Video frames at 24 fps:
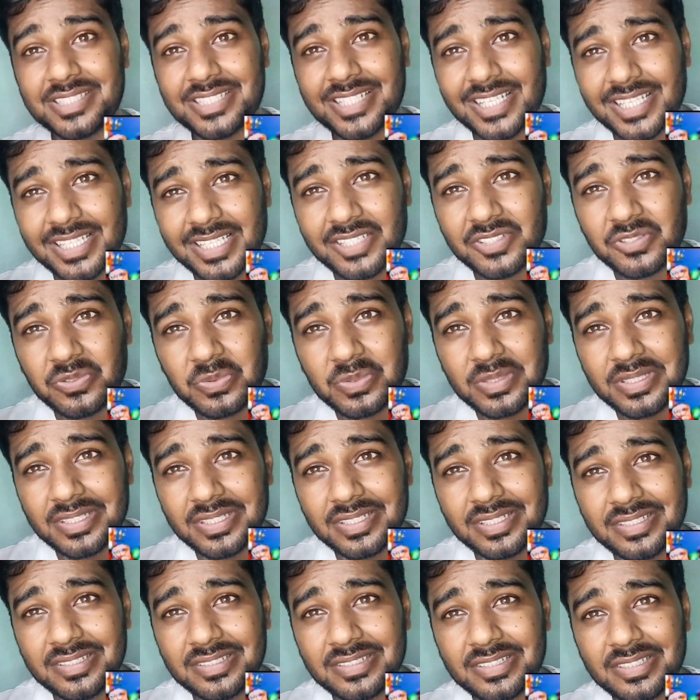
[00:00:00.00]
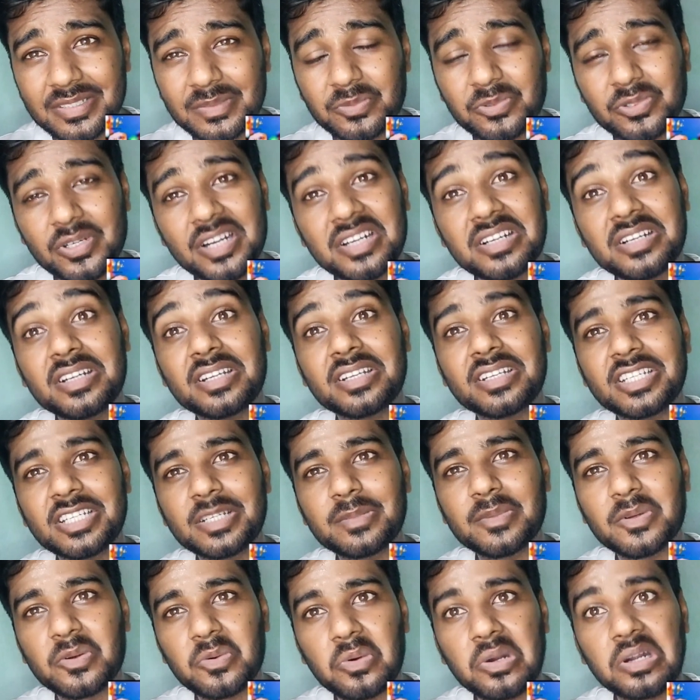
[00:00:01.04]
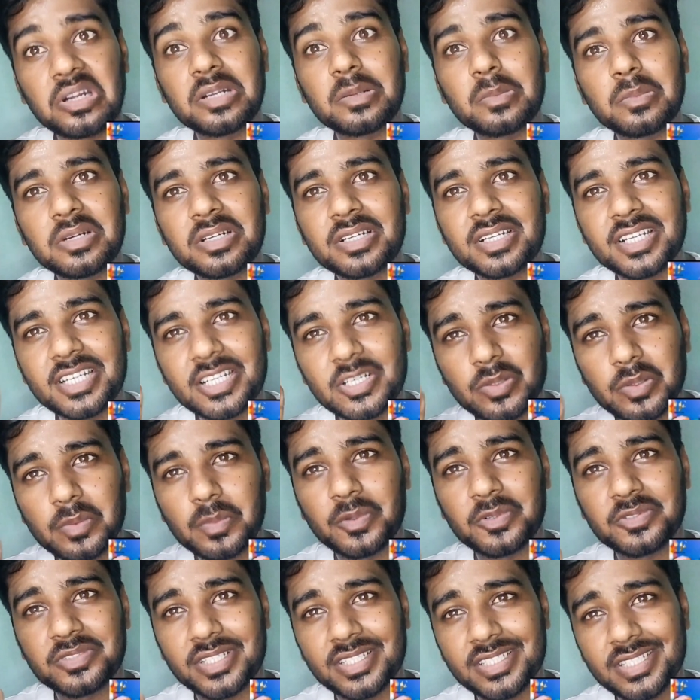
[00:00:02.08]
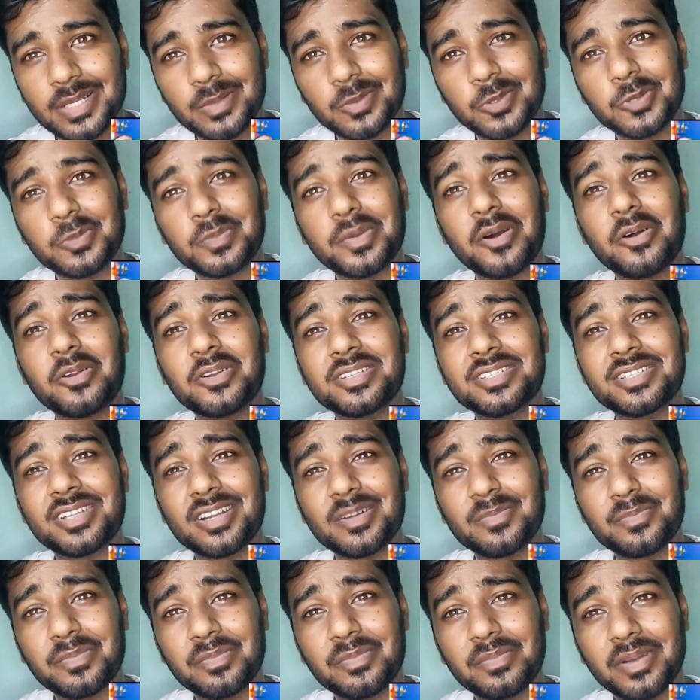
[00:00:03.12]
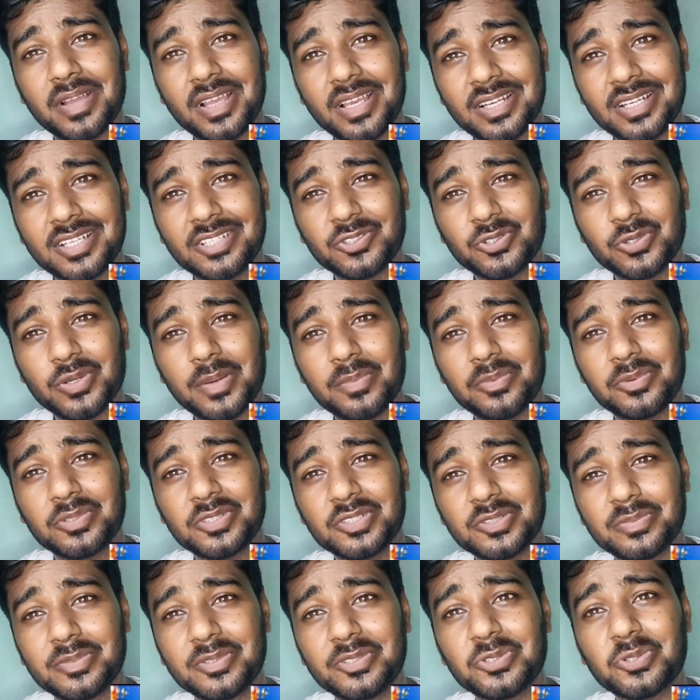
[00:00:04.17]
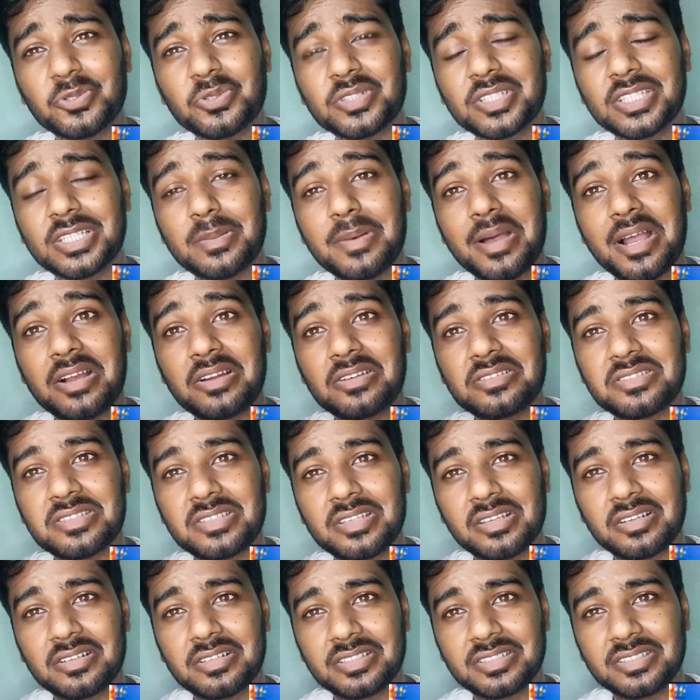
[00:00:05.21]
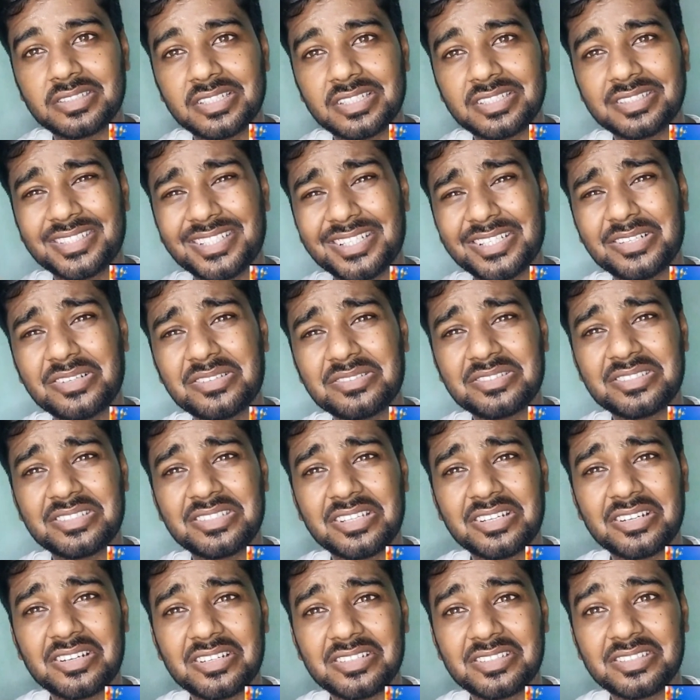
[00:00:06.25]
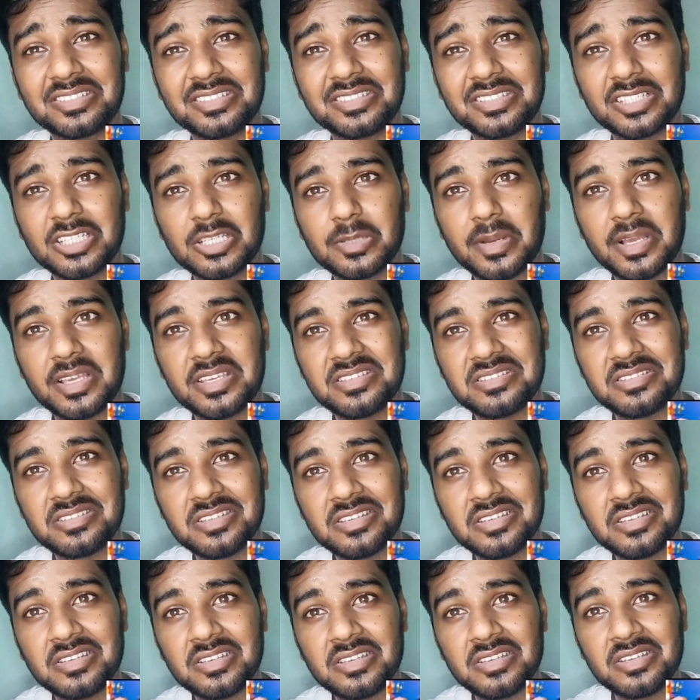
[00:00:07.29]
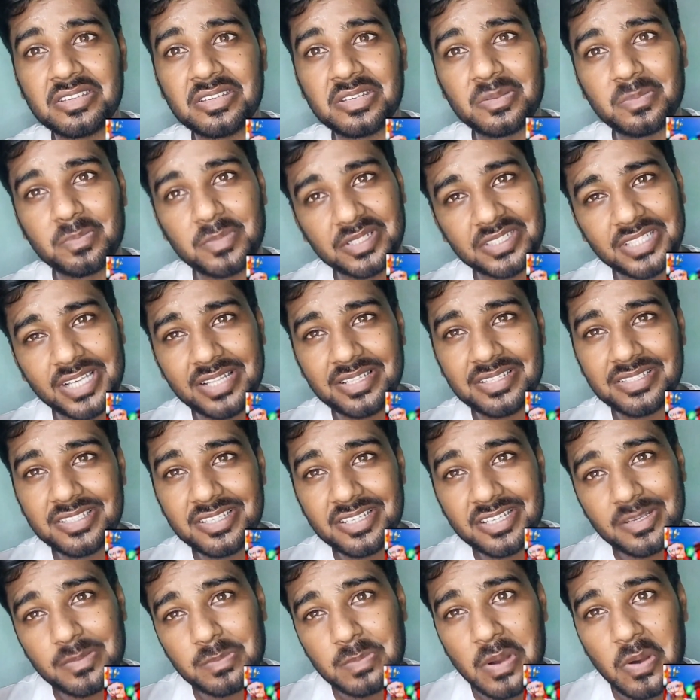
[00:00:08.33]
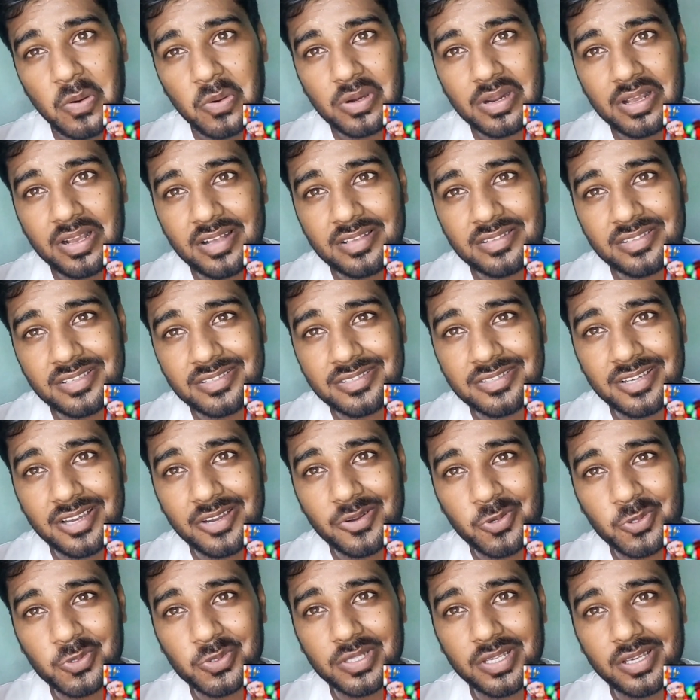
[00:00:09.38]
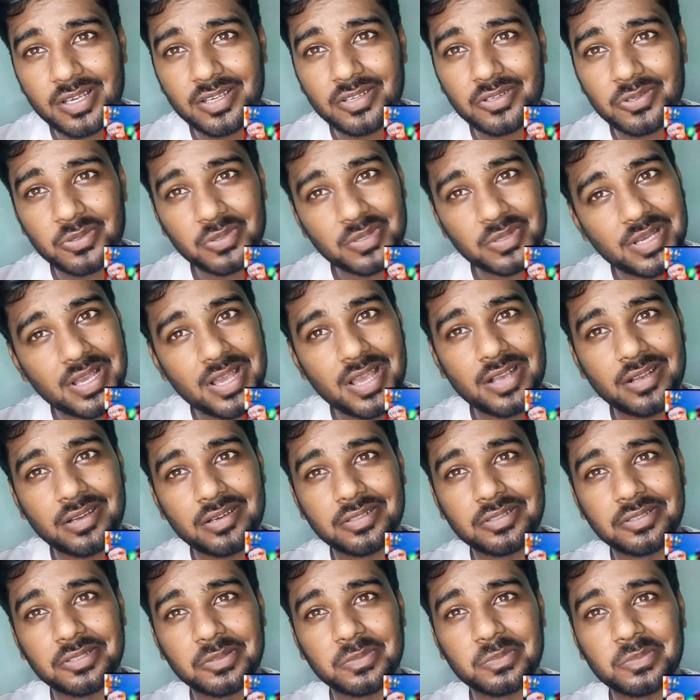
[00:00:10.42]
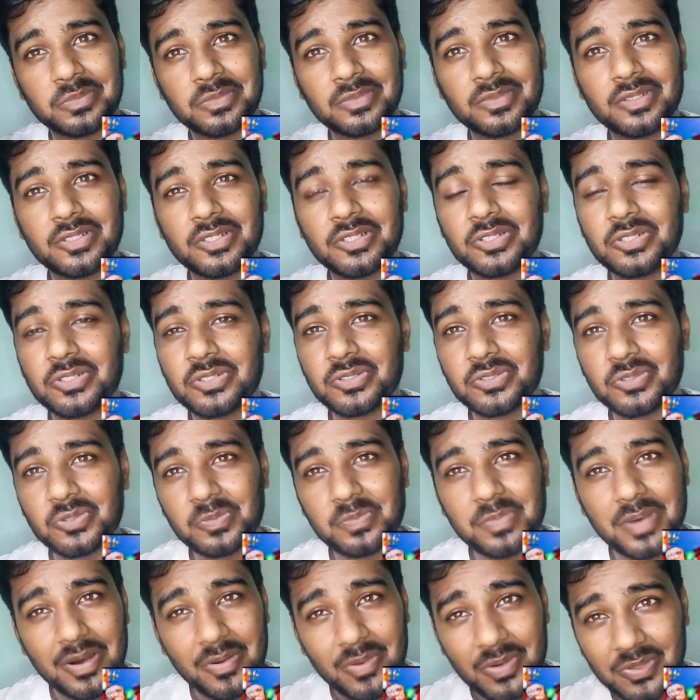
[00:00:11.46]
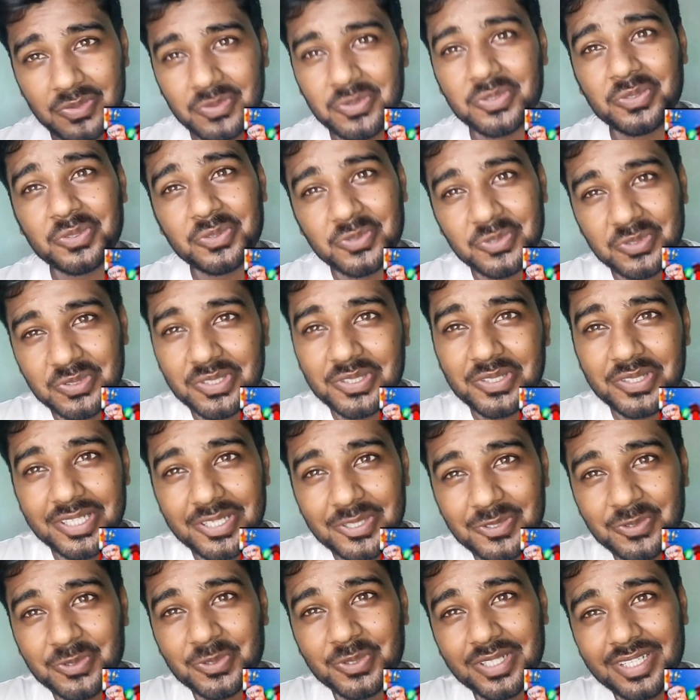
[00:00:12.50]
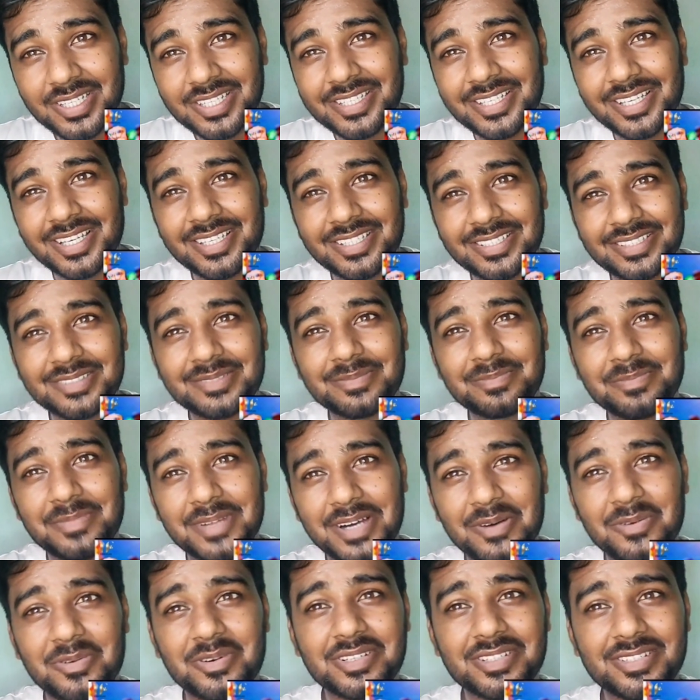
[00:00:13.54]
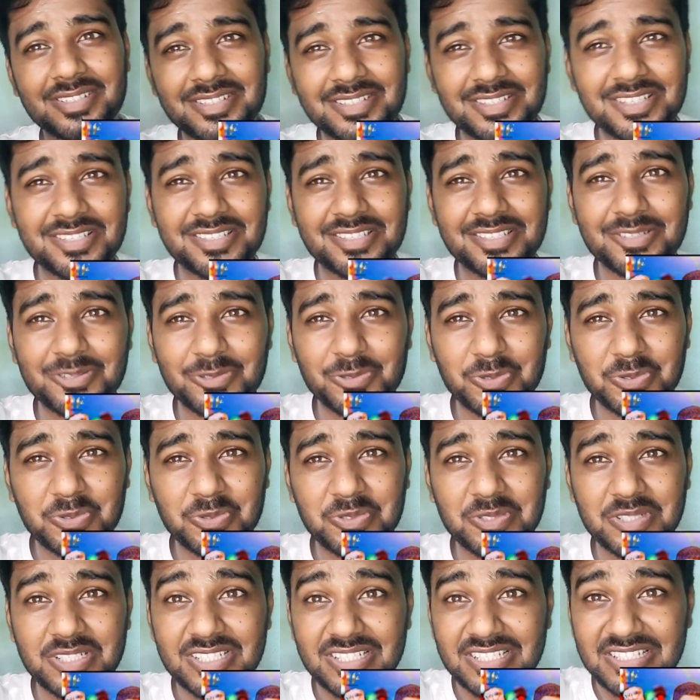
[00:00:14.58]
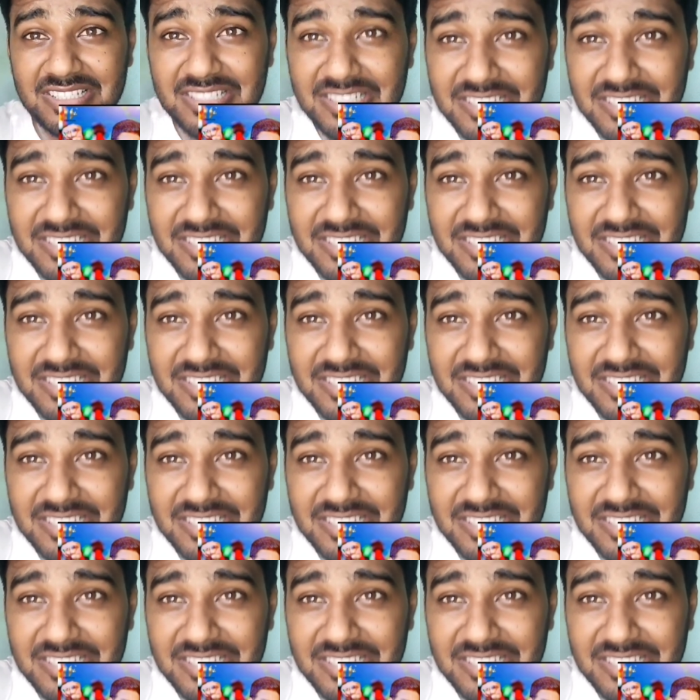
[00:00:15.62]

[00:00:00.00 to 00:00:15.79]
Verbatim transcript: इतना ज्यादा सुनिए कि पूरा ट्रेंडिंग में वन नंबर ट्रेंडिंग में पहुंचाइए आप लोग पावर स्टार फैन है तो आप लोग इस वीडियो को दबाकर शेयर कर दीजिए इतना ज्यादा शेयर कर दीजिए कि भाई बता दीजिए कि पावर कहाँ से स्टार्ट होता है और कहाँ खत्म तो पावर को दोसर के थोड़ी ले आई पावर यही जैसे शुरू होके